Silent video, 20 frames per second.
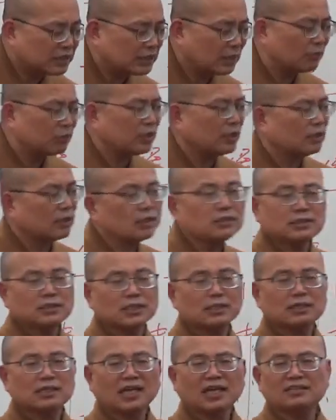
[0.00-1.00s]
你消业，那
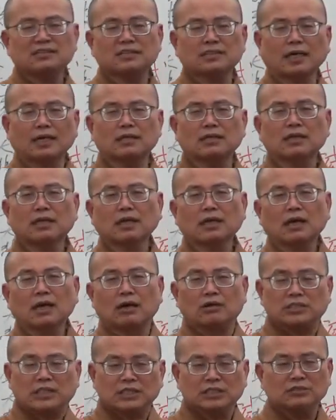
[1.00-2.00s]
这个看起来
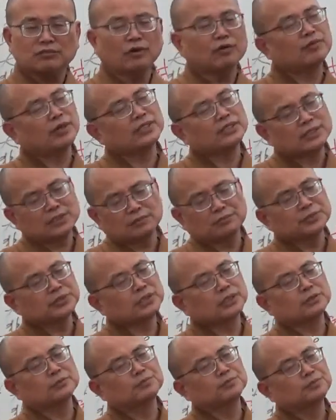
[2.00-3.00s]
好像是佛法，其实不
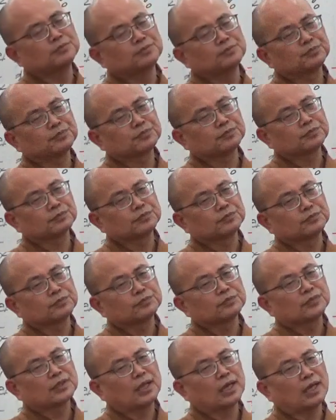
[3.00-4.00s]
是，
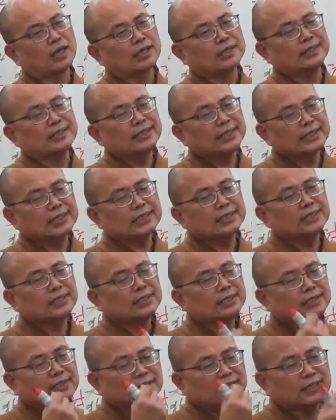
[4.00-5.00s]
啊，你念个
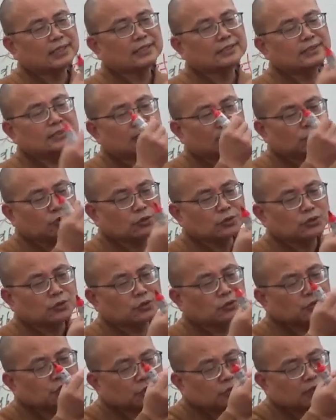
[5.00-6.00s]
你念个解脱
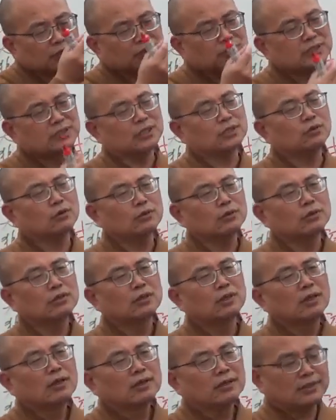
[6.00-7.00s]
咒就能够解脱，
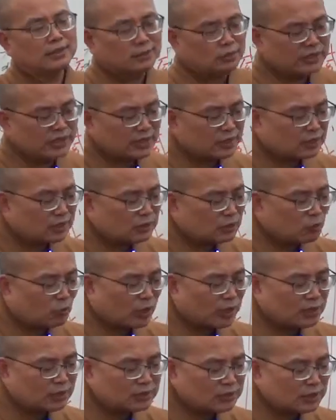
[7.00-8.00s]
你念个
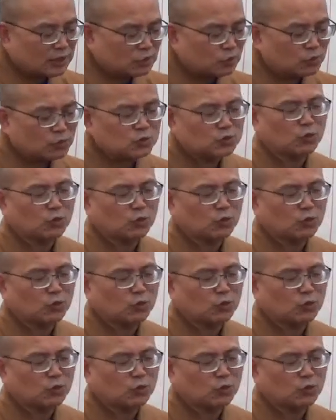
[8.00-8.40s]
挂个解脱